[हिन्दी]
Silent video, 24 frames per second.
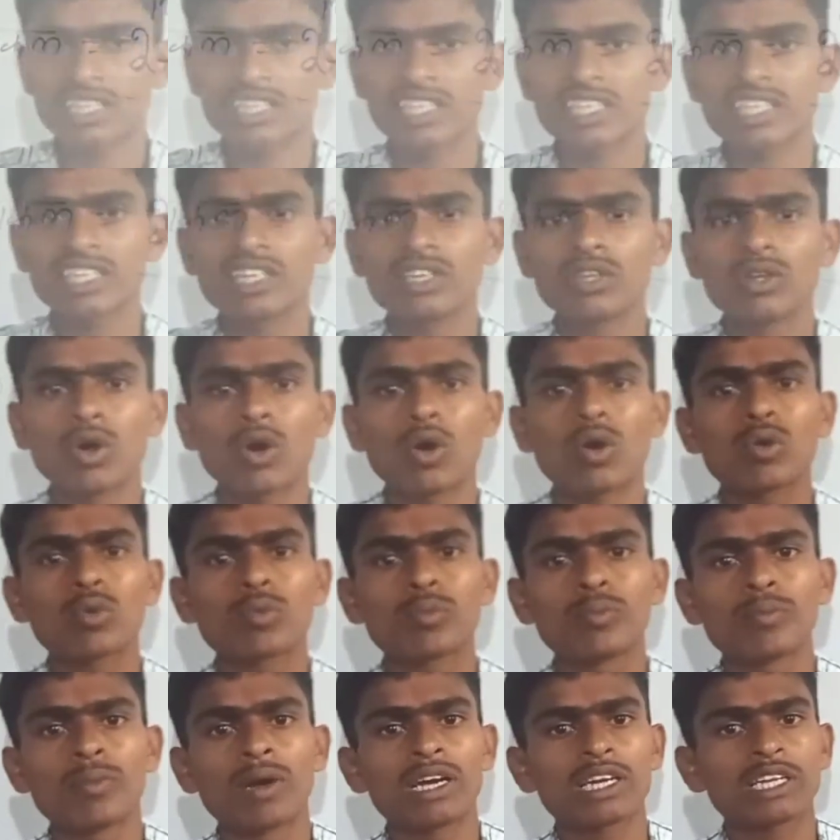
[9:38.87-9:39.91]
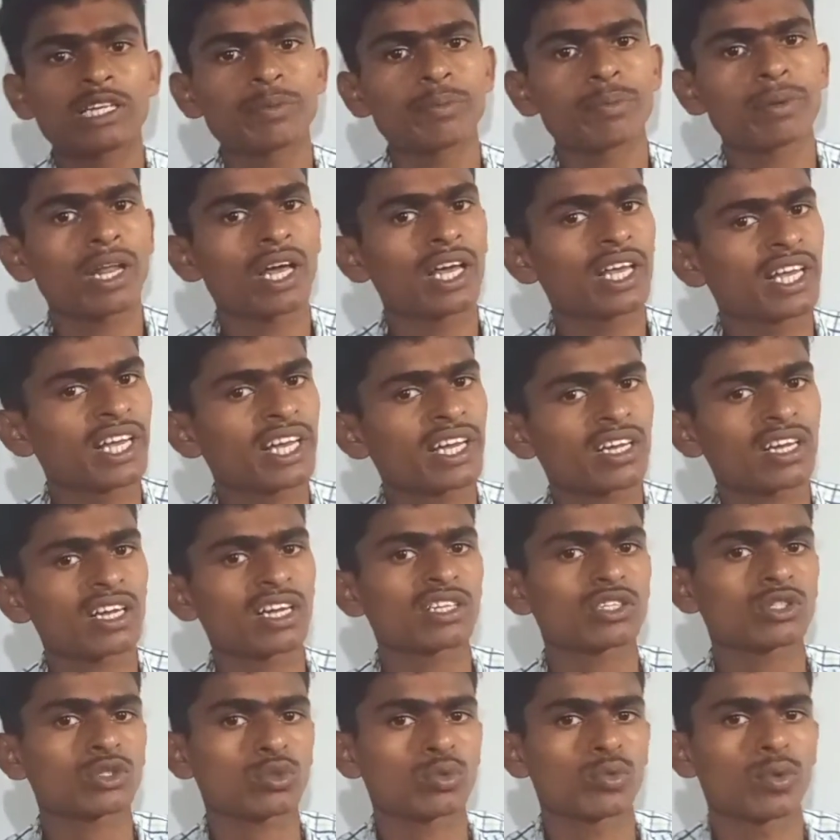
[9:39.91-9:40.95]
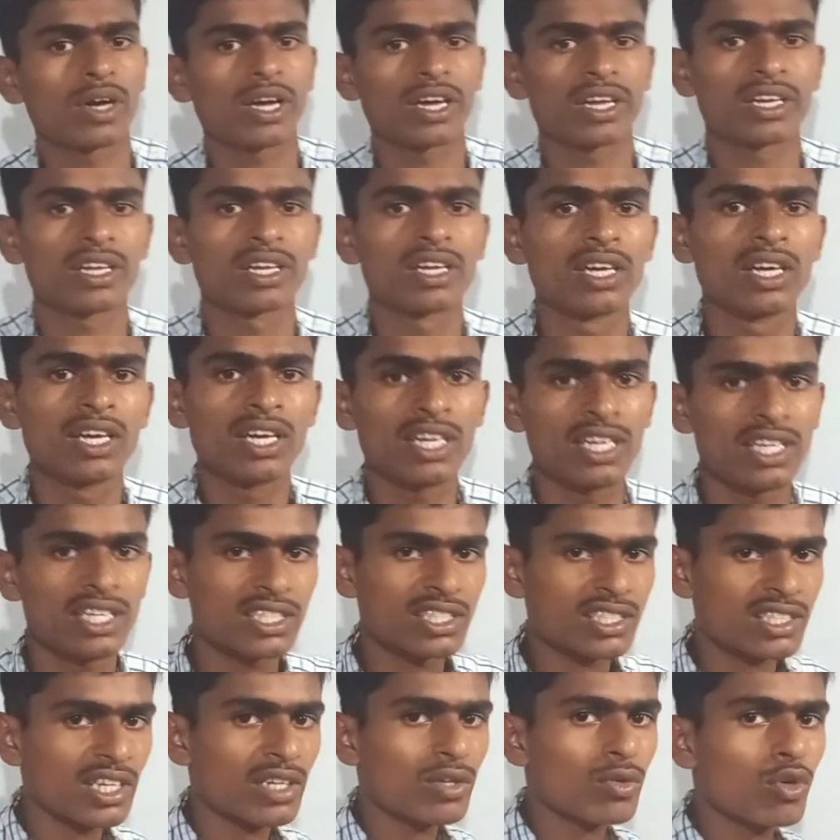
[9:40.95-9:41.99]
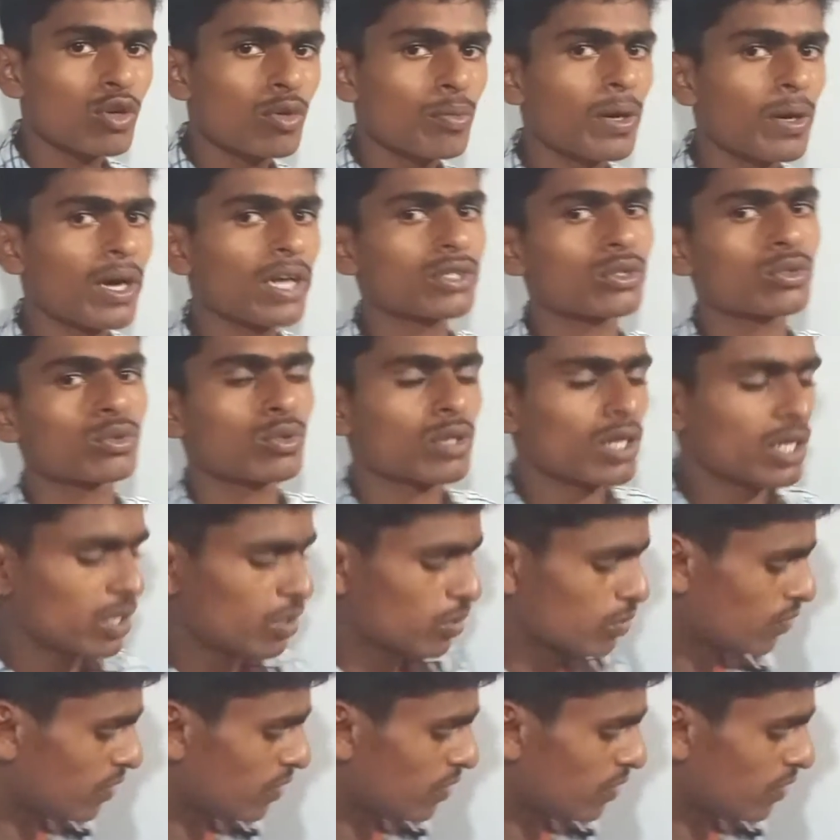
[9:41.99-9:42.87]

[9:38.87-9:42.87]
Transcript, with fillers: दिए थे कि नौ मल्टीप्लाई एक का स्क्वायर इसका कुल भाजकों का